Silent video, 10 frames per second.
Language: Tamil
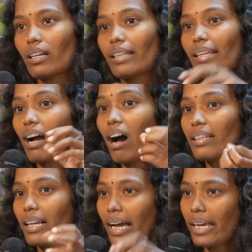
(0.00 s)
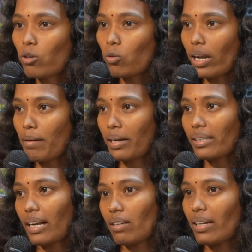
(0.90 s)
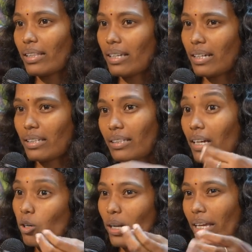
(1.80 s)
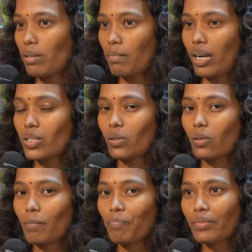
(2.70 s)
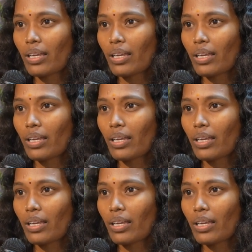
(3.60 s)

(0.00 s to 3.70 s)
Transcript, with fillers: அந்த காதல் கை கூடல அப்படின்னா தங்களை வருத்திக்கிறது தற்கொலை அந்த மாதிரிலாம் சொல்கிறோம்